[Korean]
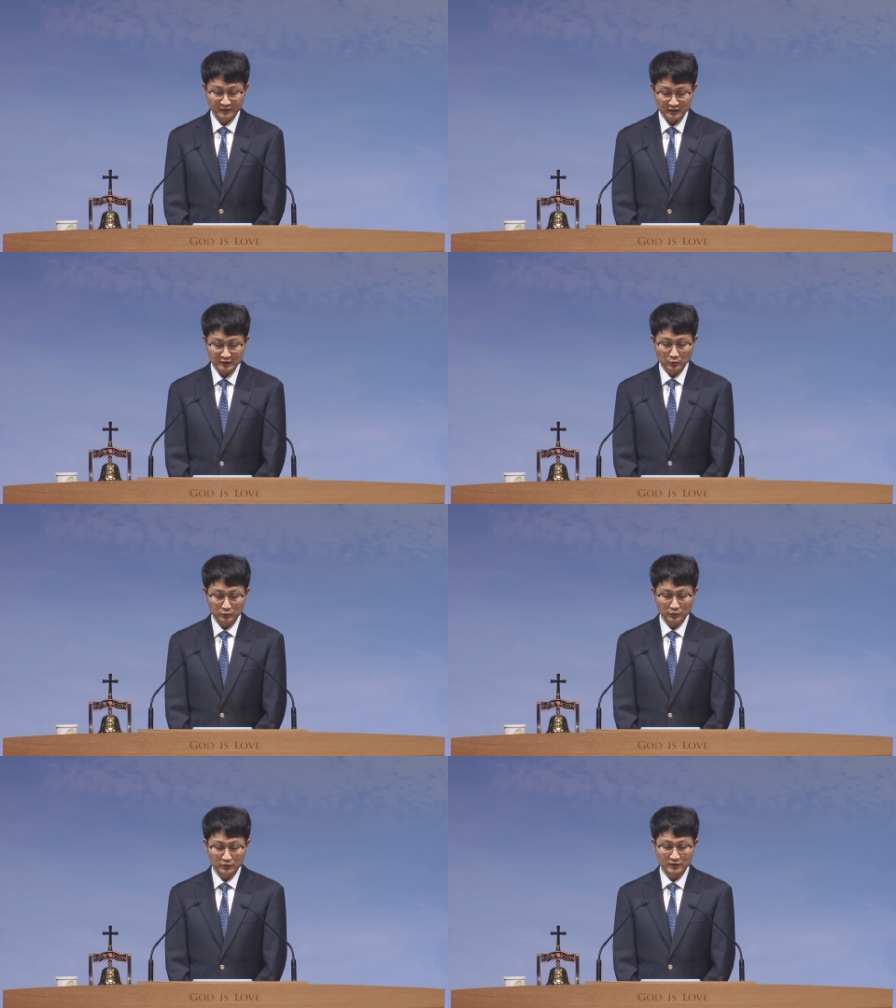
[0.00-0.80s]

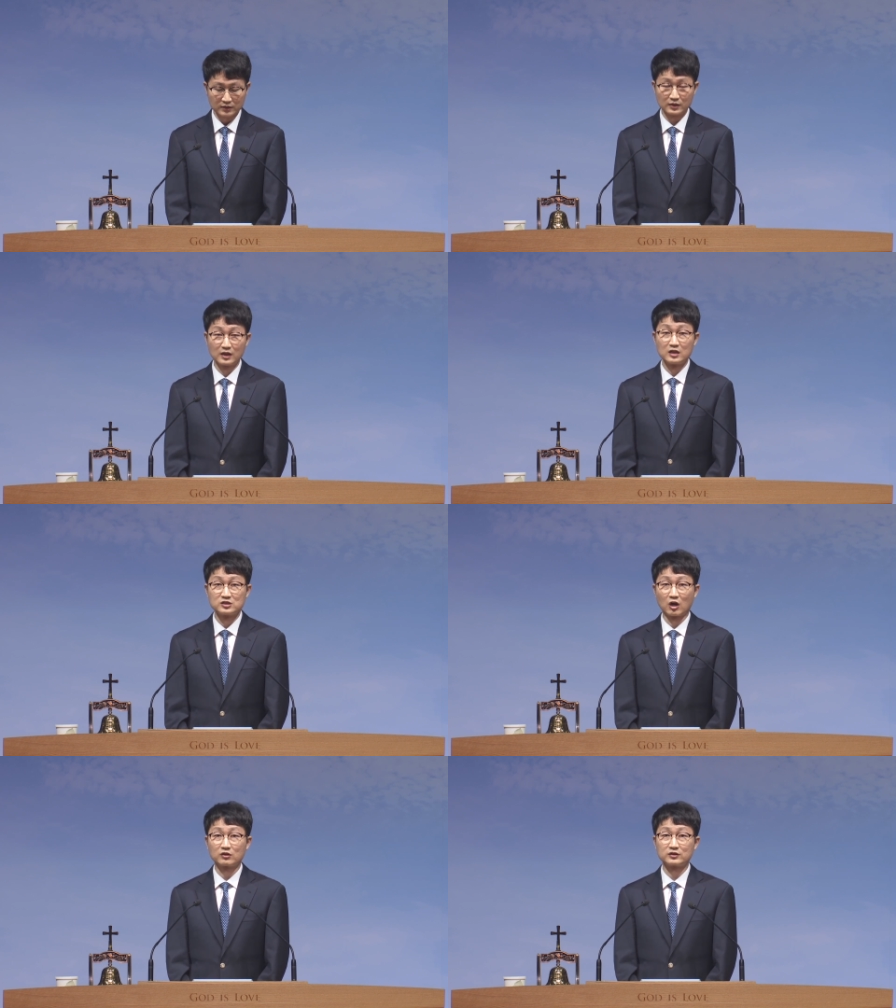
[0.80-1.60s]
기독교를
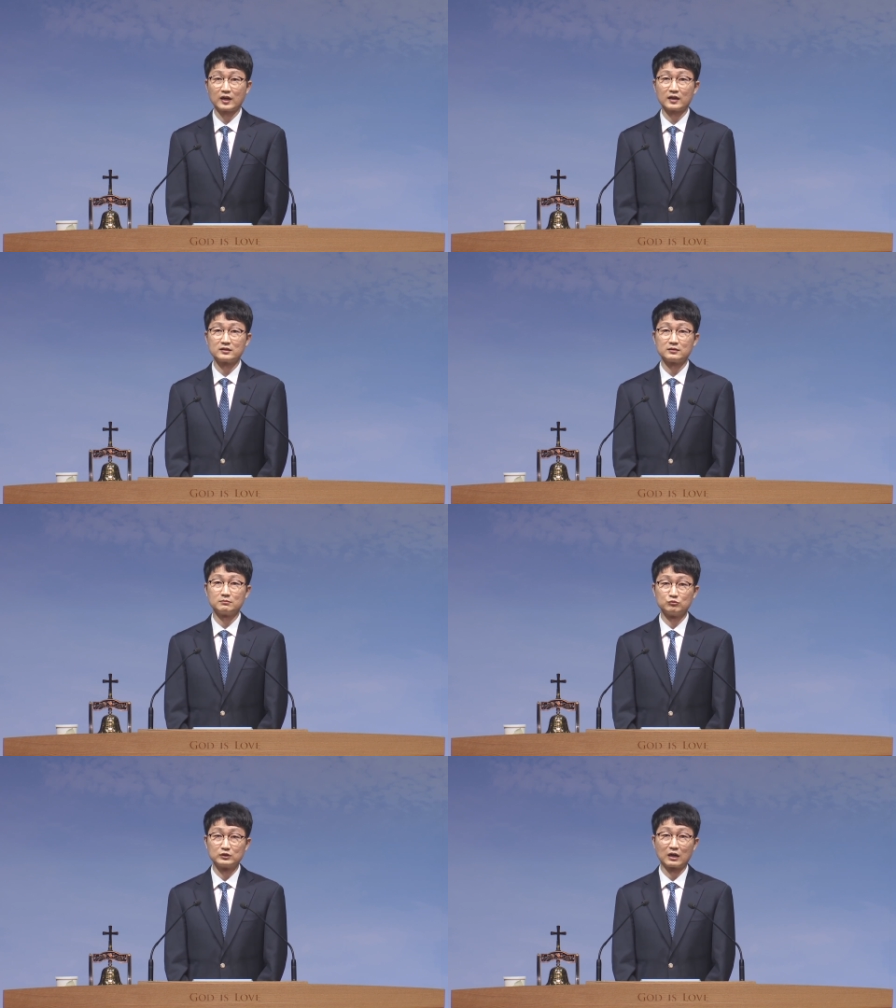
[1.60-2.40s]

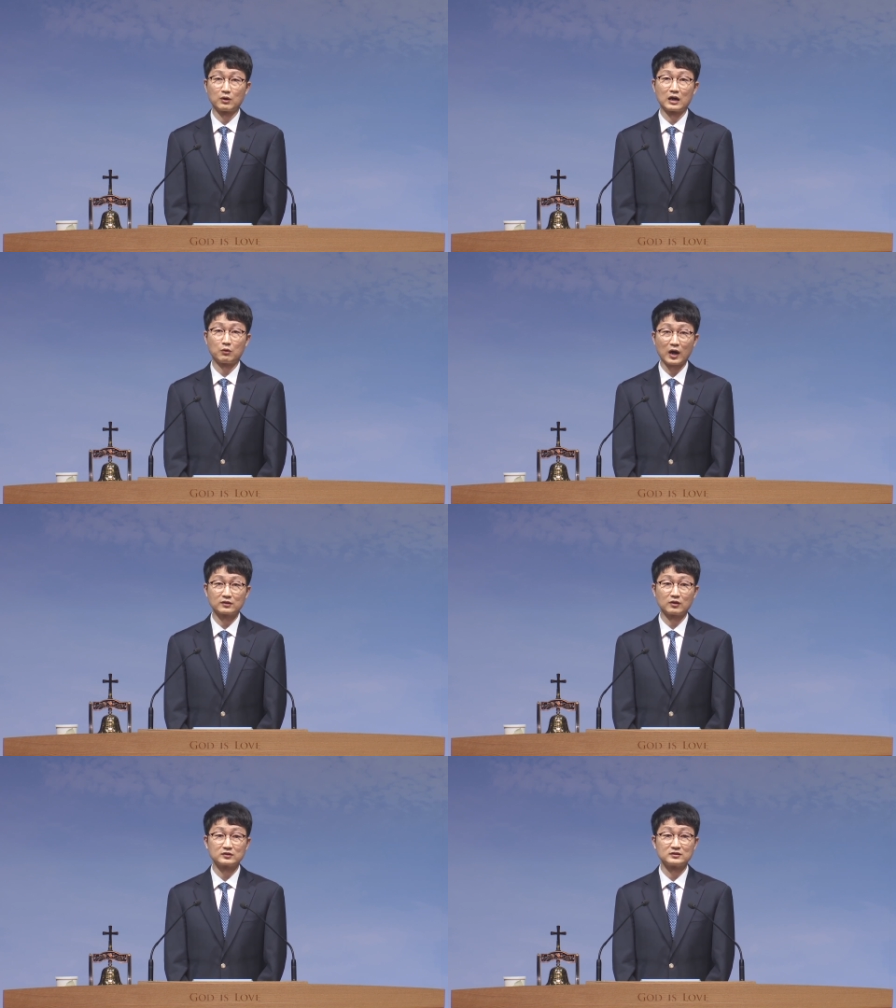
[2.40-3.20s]
적대하는 문화와
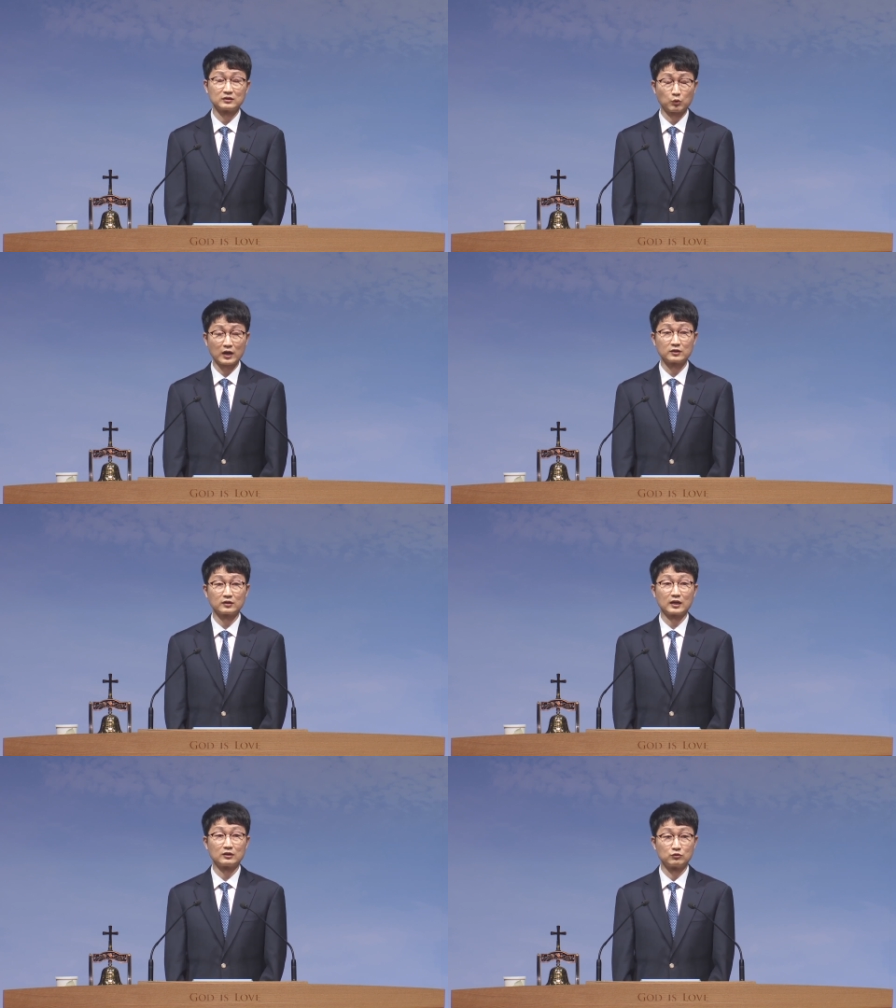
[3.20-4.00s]
환경,
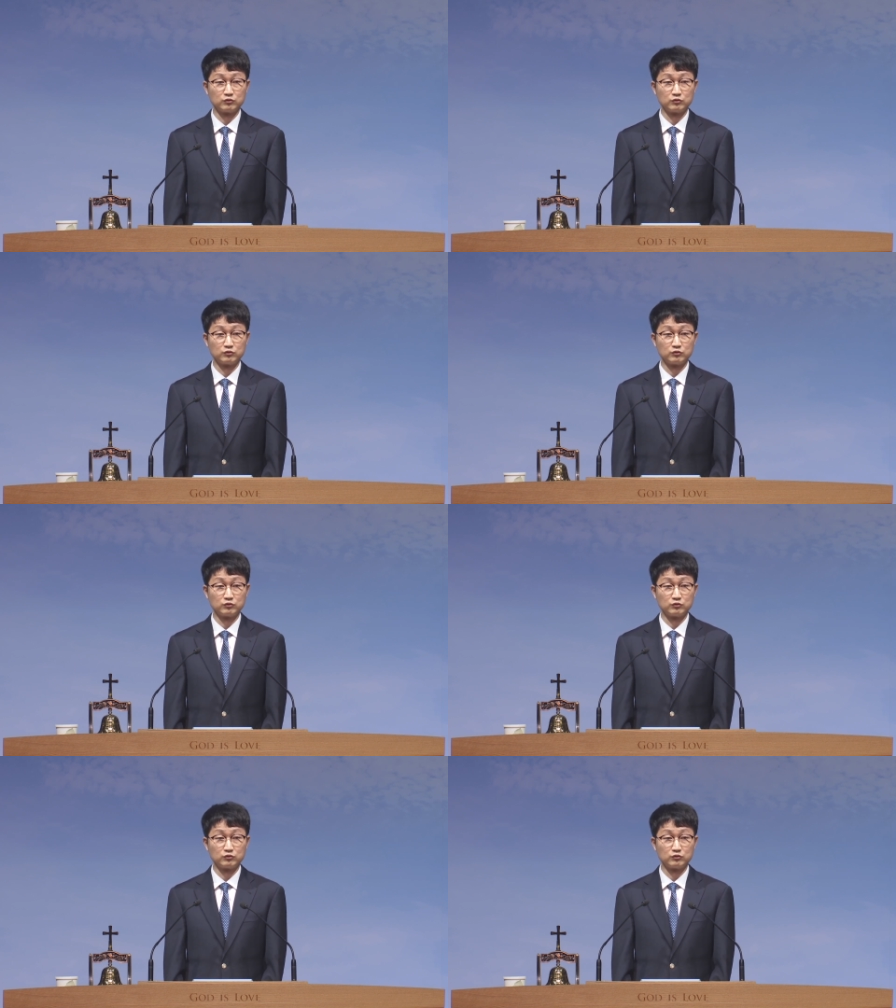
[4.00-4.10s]
환경에